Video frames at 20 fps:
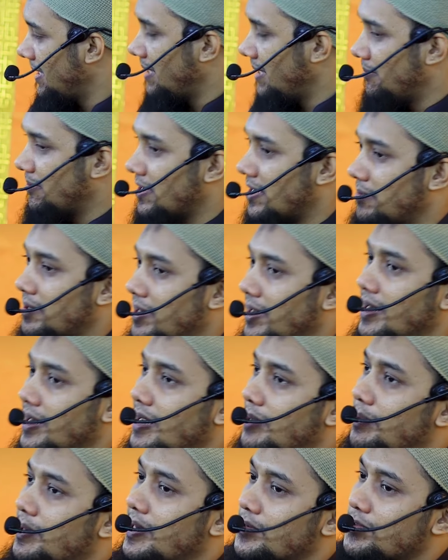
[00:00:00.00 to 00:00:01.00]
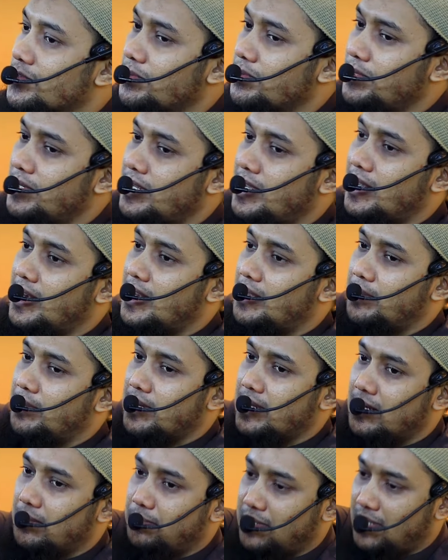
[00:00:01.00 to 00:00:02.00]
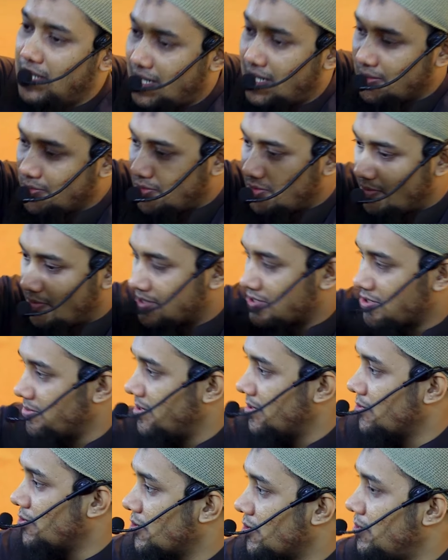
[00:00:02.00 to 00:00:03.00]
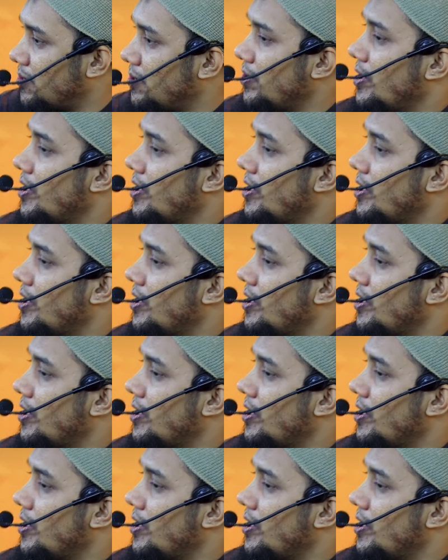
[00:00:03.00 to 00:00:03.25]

এবং আমরা আল্লাহ পাকের জমিনে আল্লাহ পাকের বিধানগুলো বাস্তবায়ন করব